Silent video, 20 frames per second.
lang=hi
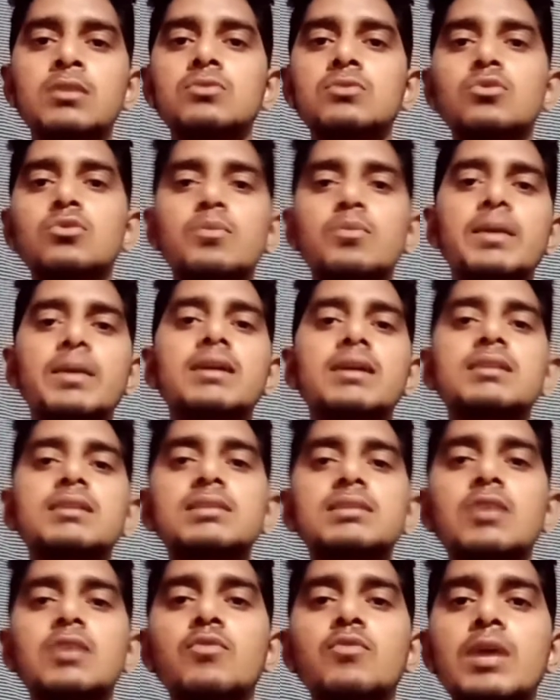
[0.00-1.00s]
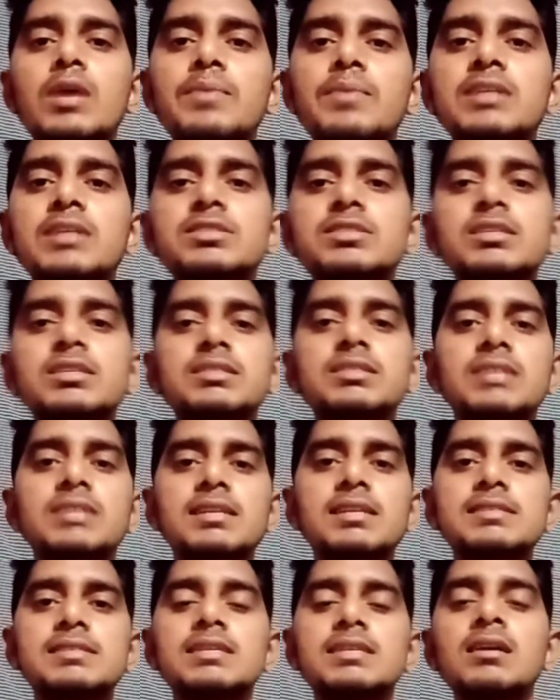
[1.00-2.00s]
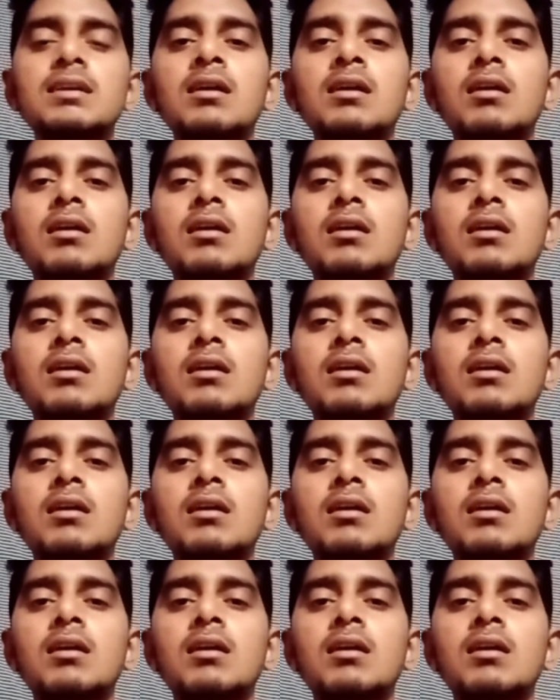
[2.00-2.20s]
तो मैं करता हूँ वाईफाई स्टडी चैनल से